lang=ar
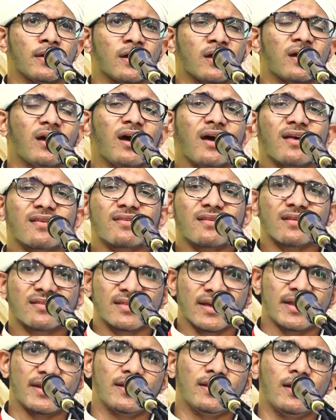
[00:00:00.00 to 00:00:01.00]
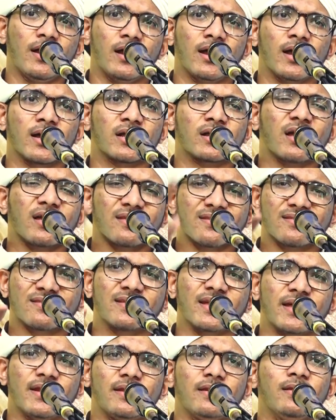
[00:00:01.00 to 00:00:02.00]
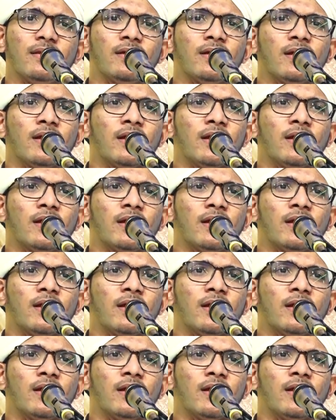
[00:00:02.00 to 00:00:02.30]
خاصة قصدا